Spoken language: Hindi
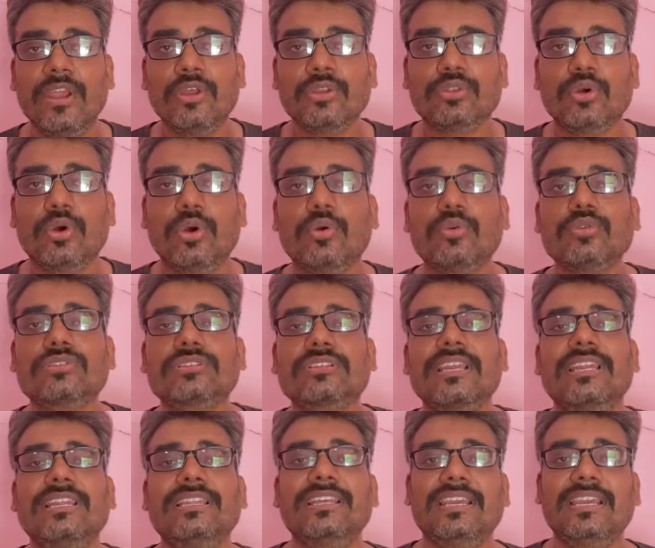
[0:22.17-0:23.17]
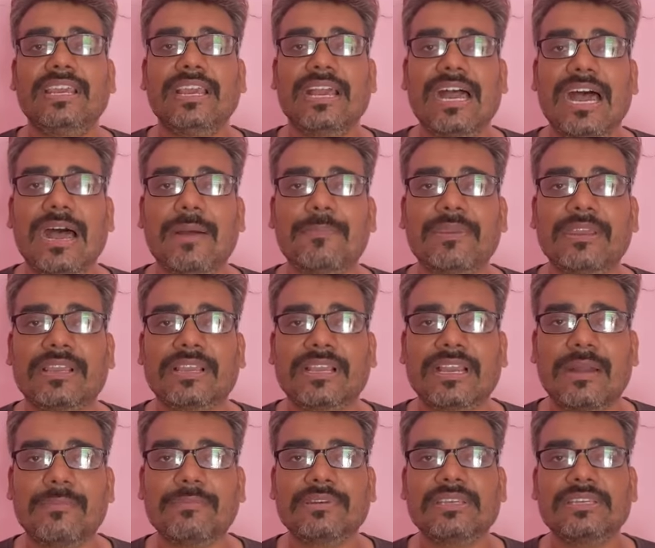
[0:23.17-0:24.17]
तो उसके लिए आप एक
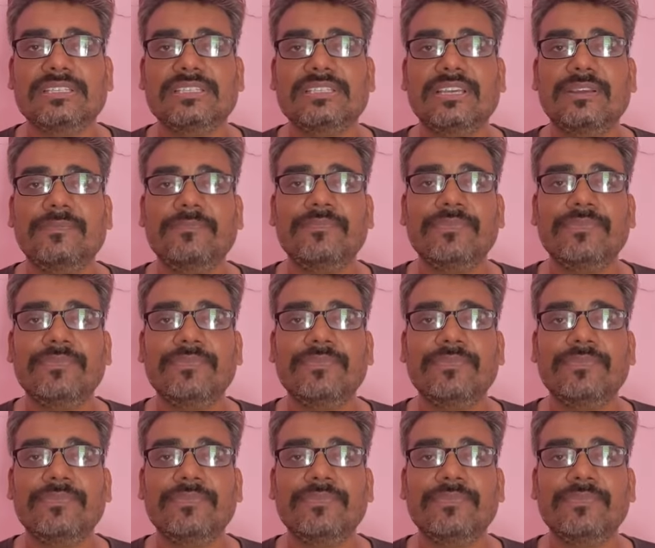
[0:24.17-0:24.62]
काम कीजिए